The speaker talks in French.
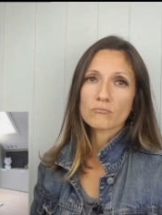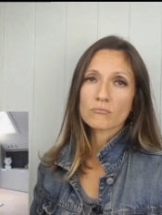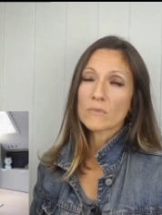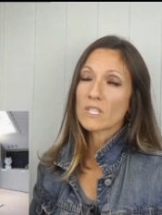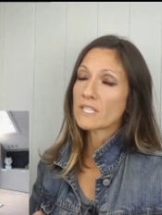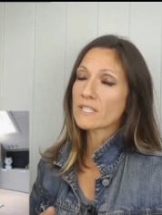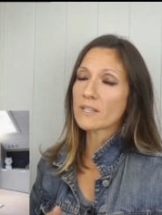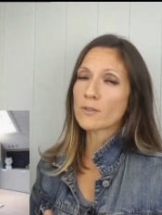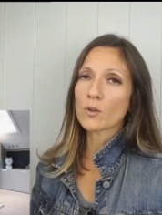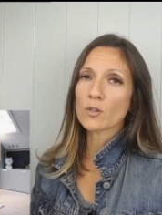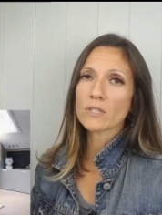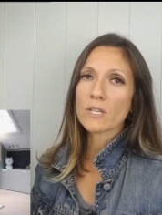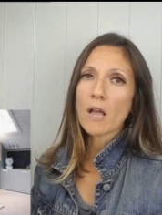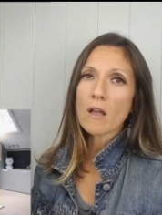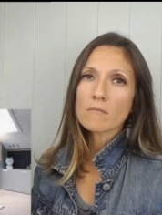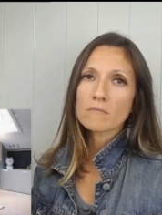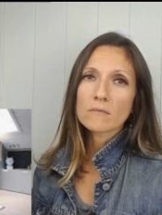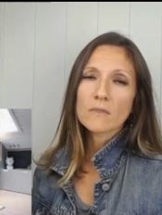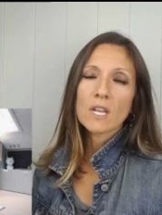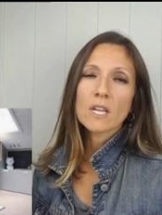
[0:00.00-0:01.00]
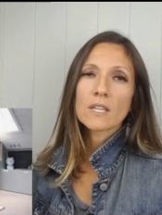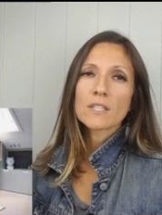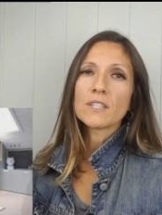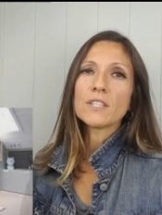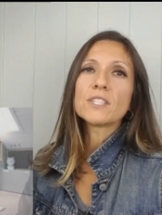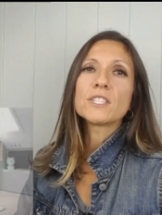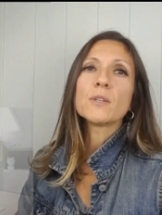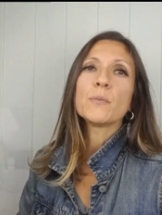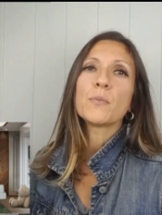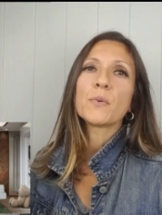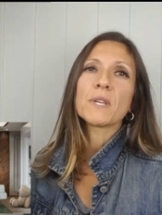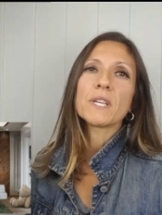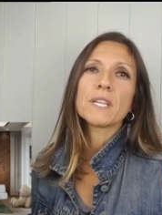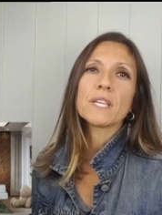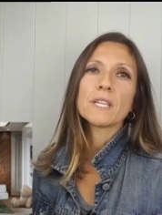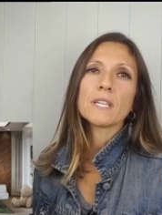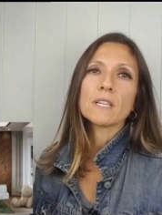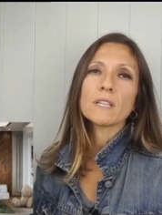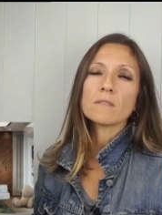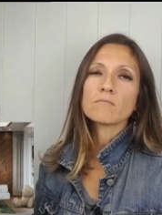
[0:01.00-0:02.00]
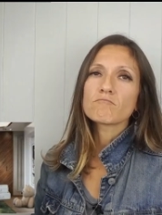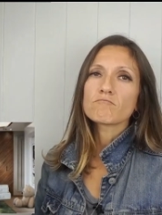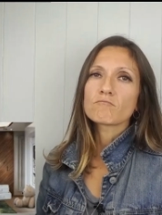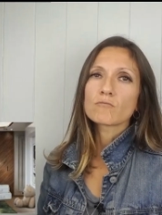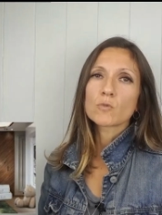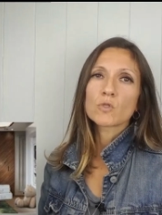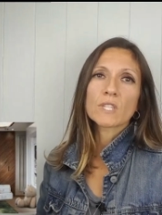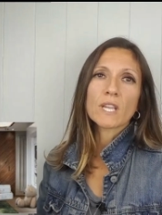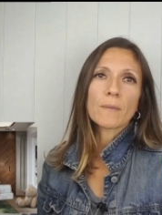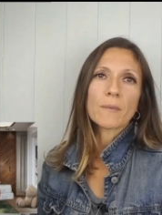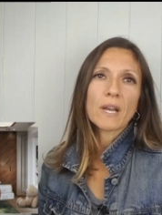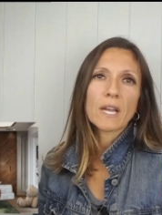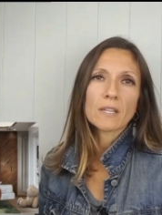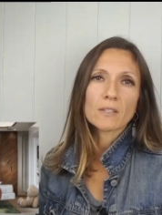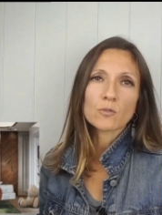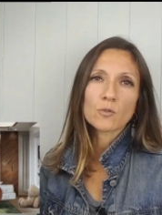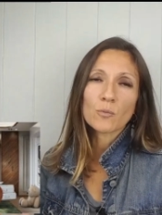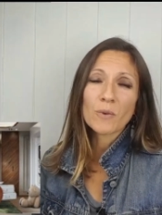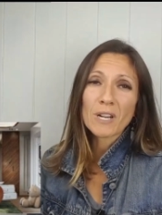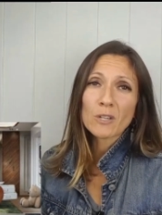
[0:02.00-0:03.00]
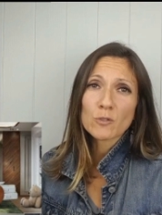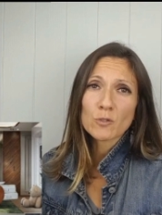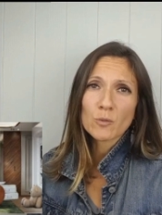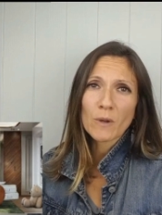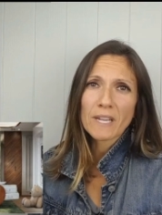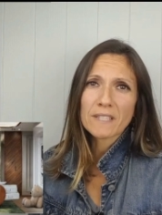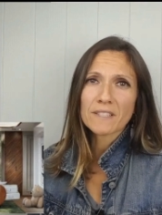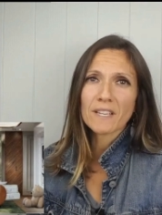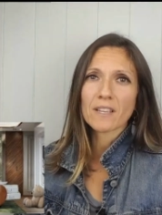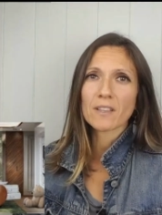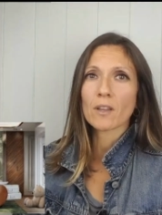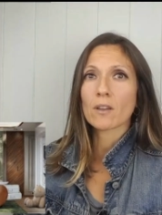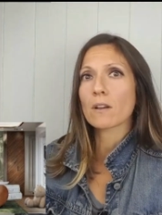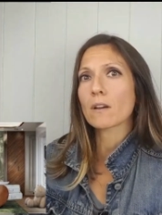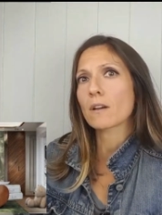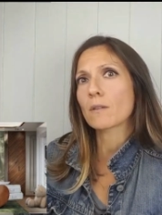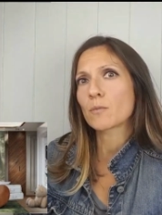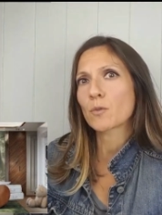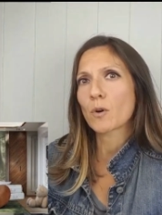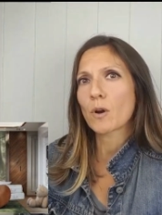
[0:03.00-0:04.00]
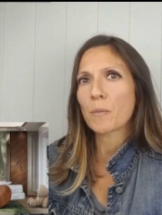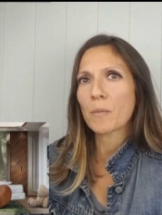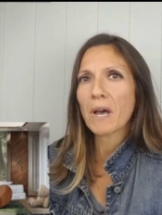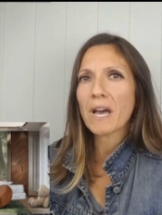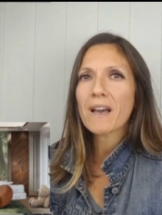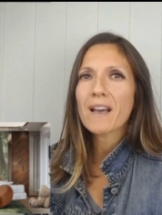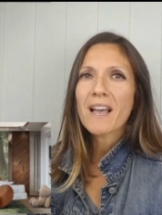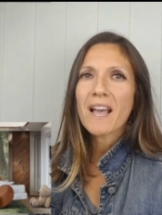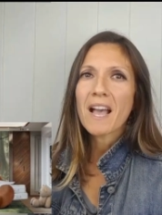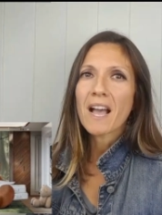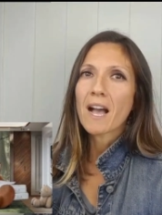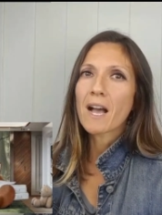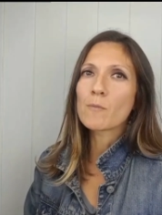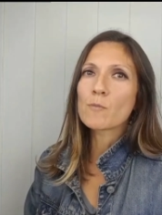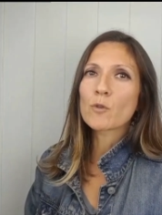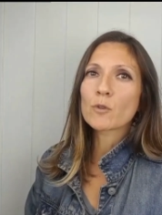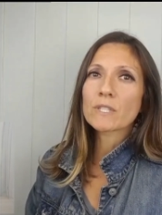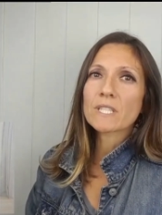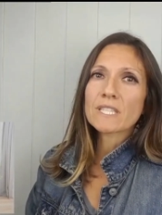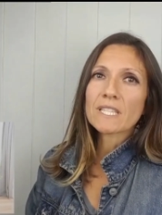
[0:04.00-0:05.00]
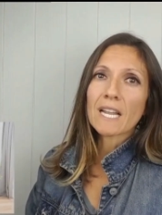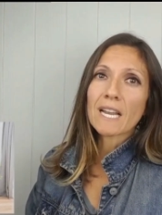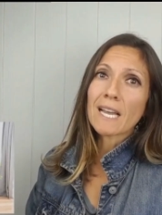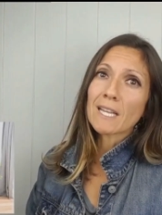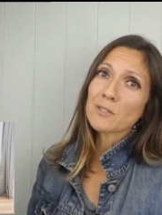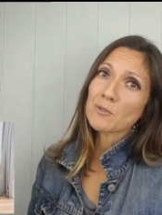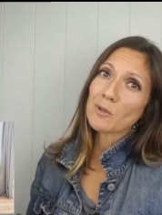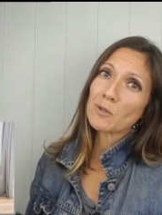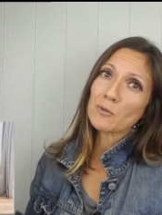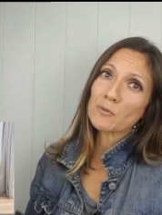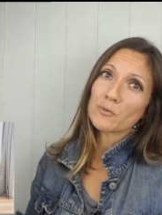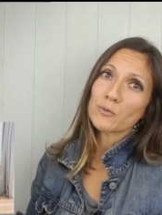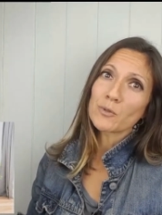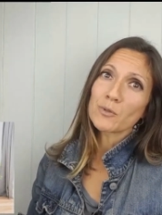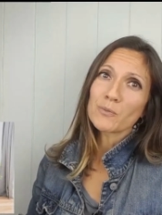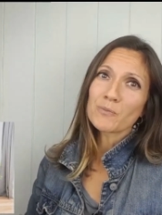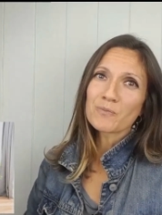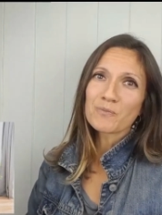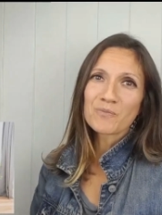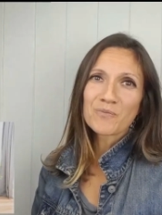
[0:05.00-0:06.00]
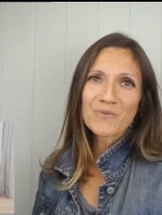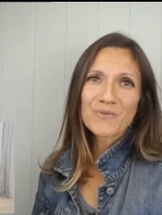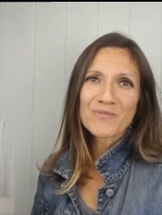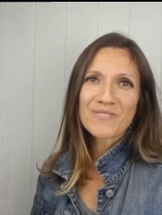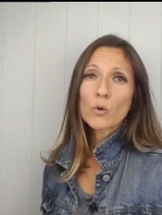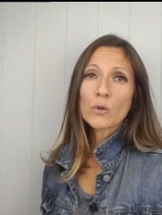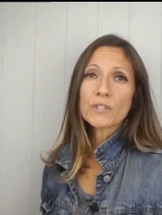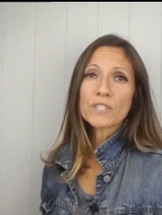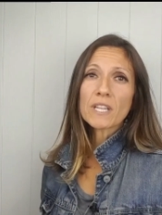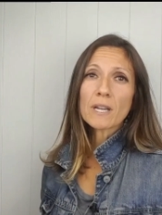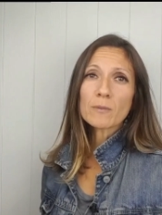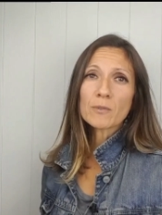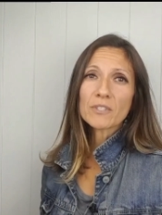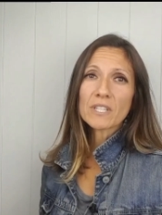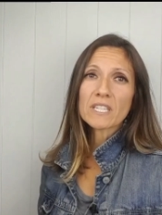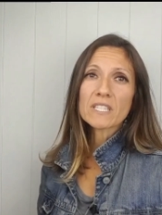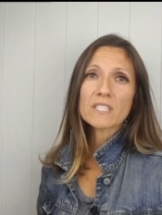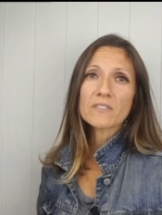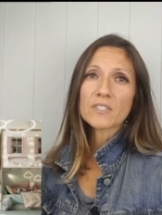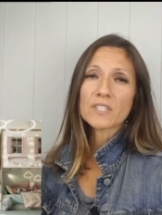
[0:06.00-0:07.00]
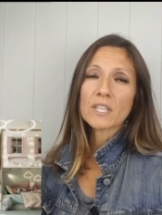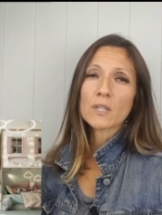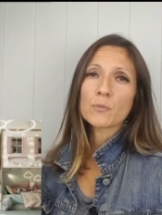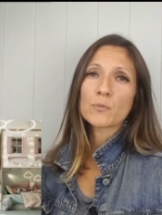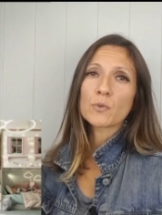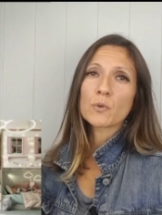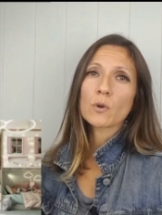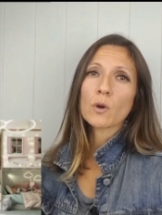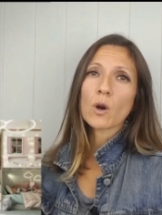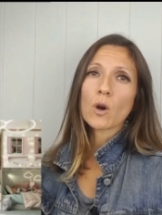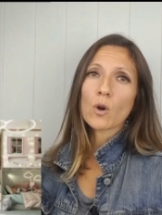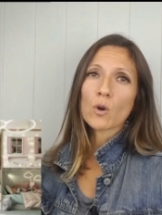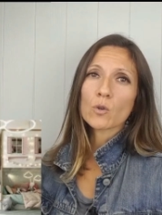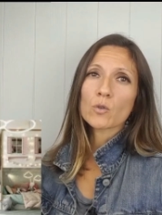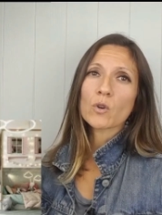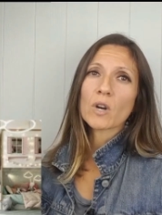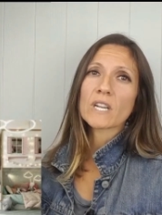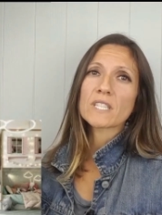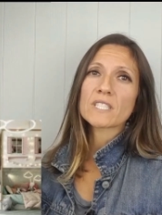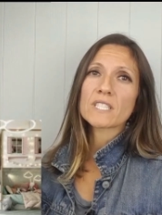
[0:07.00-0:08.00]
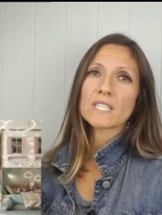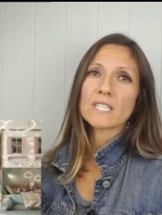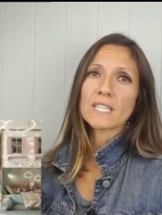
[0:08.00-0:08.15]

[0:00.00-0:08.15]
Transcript: ils adorent ça, des tipis, une cabane, une balançoire intérieure, pourquoi pas, un mur d'escalade, soyons fous, ou une table d'activité pour encourager